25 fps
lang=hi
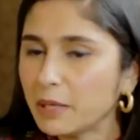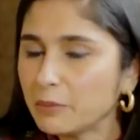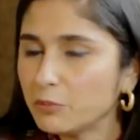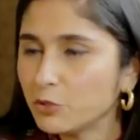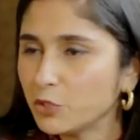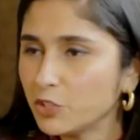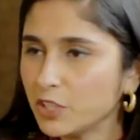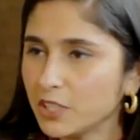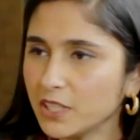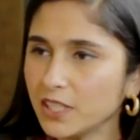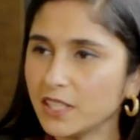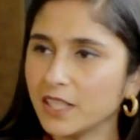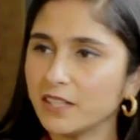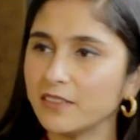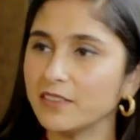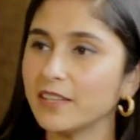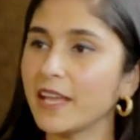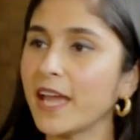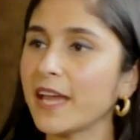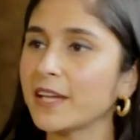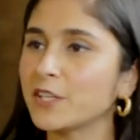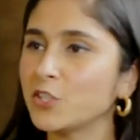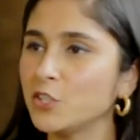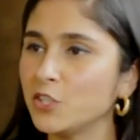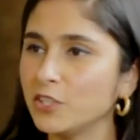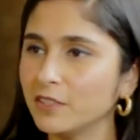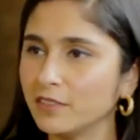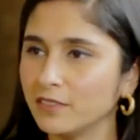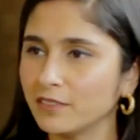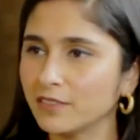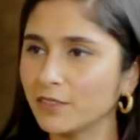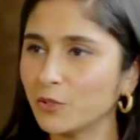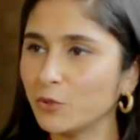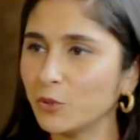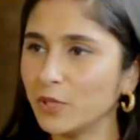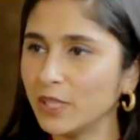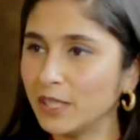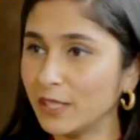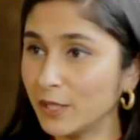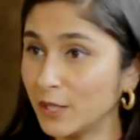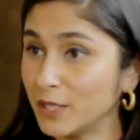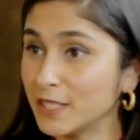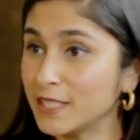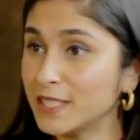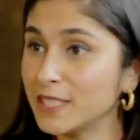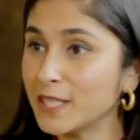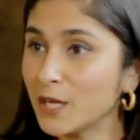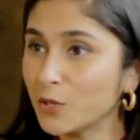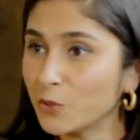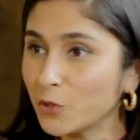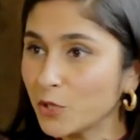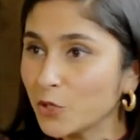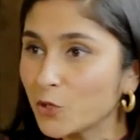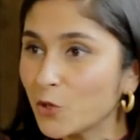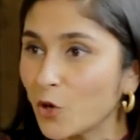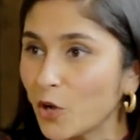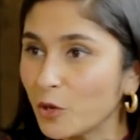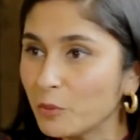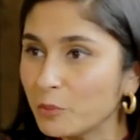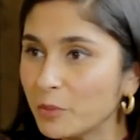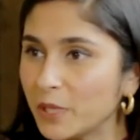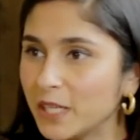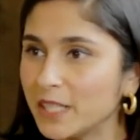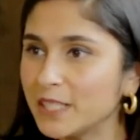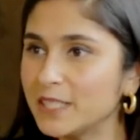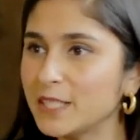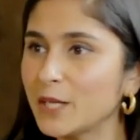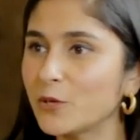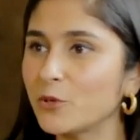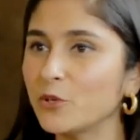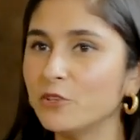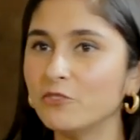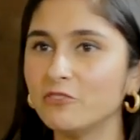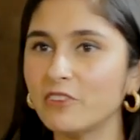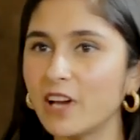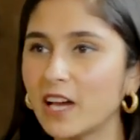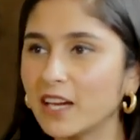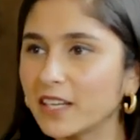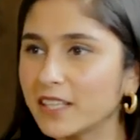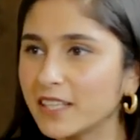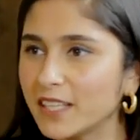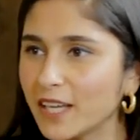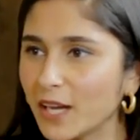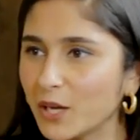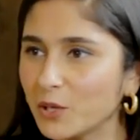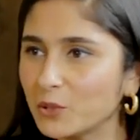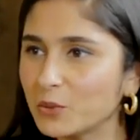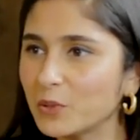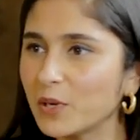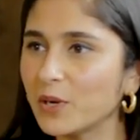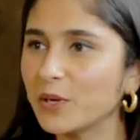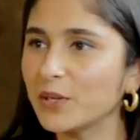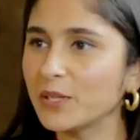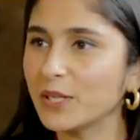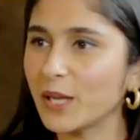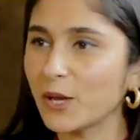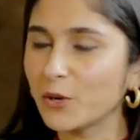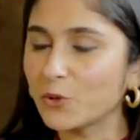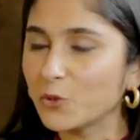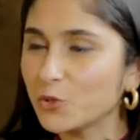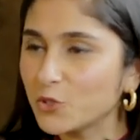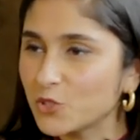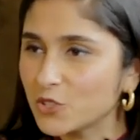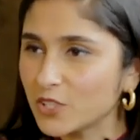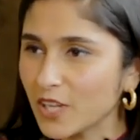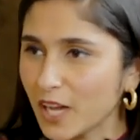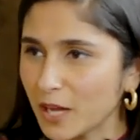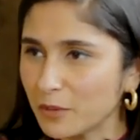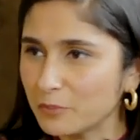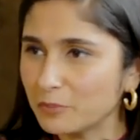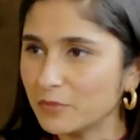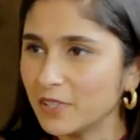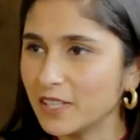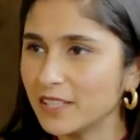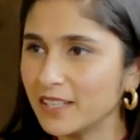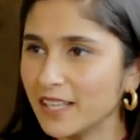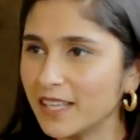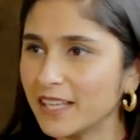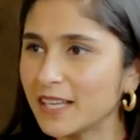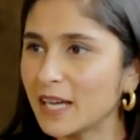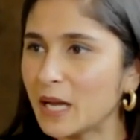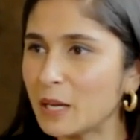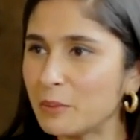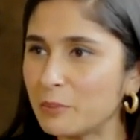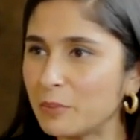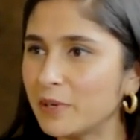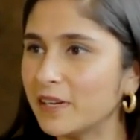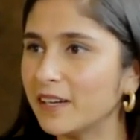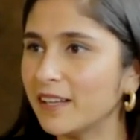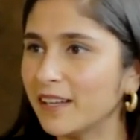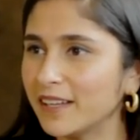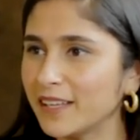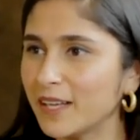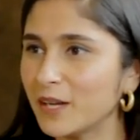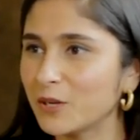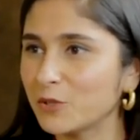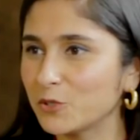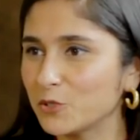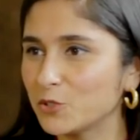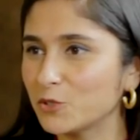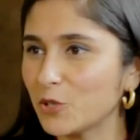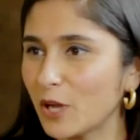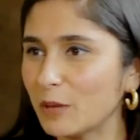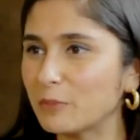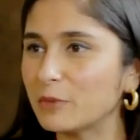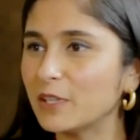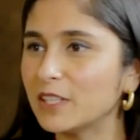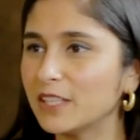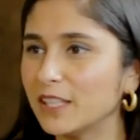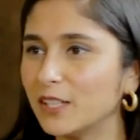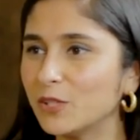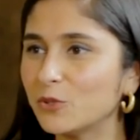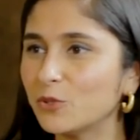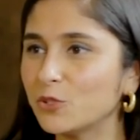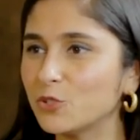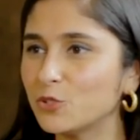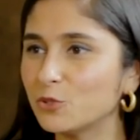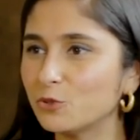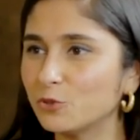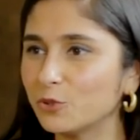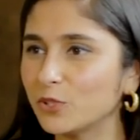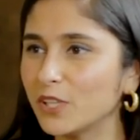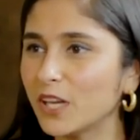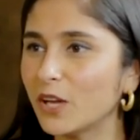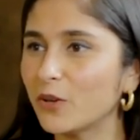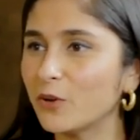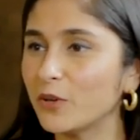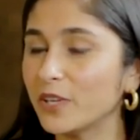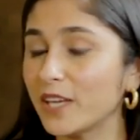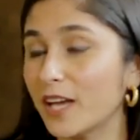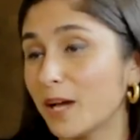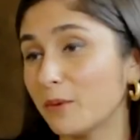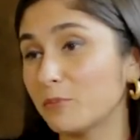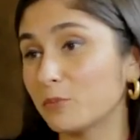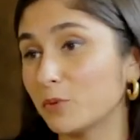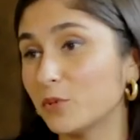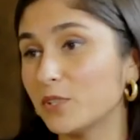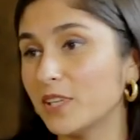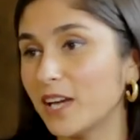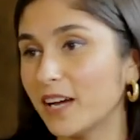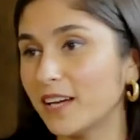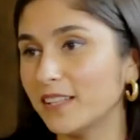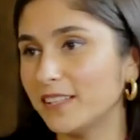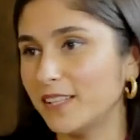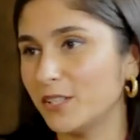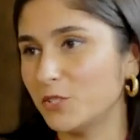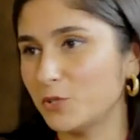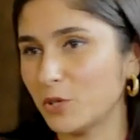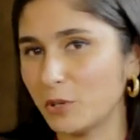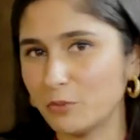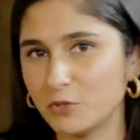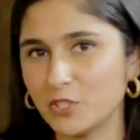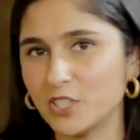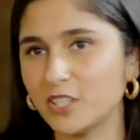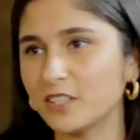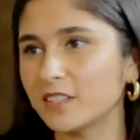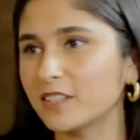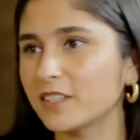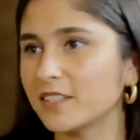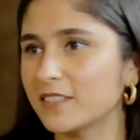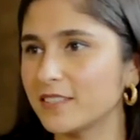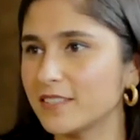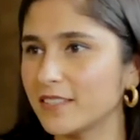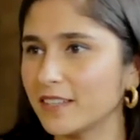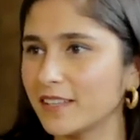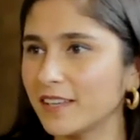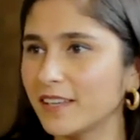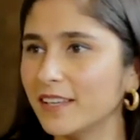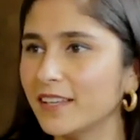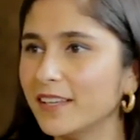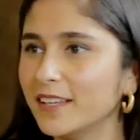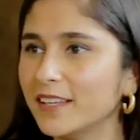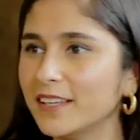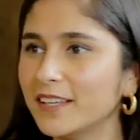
मैं पूछी थी कि रिएक्शन कोई किसी का कोई कॉमेंट या कोई वाक्य हुआ या कुछ आपने देखा पढ़ा या कुछ जो आपके दिल को छू गया हो या आपको याद है जो आप शेयर कर सकें